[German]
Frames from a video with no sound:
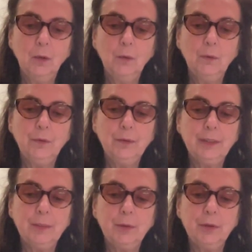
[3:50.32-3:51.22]
Und
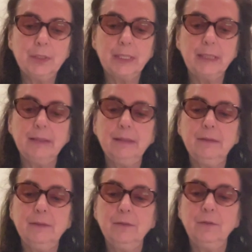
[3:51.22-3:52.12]
ich möchte gern diesen